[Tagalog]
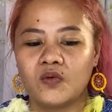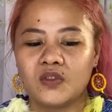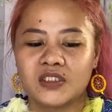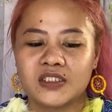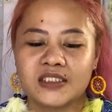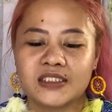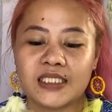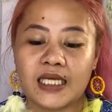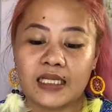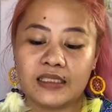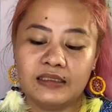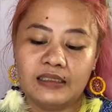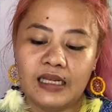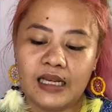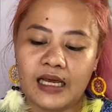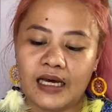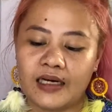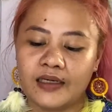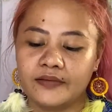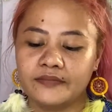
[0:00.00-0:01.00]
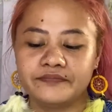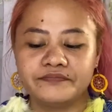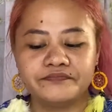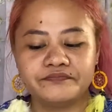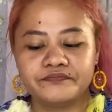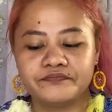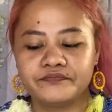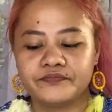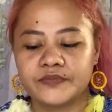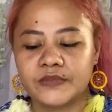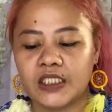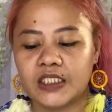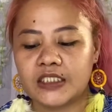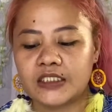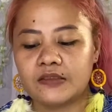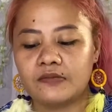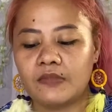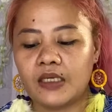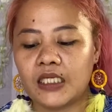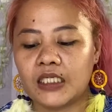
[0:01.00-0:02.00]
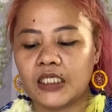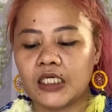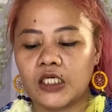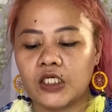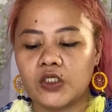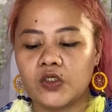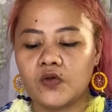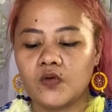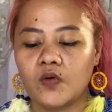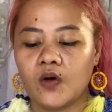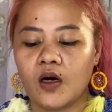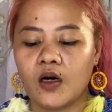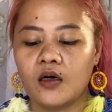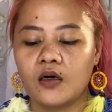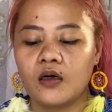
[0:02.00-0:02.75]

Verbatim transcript: sad lang it's making you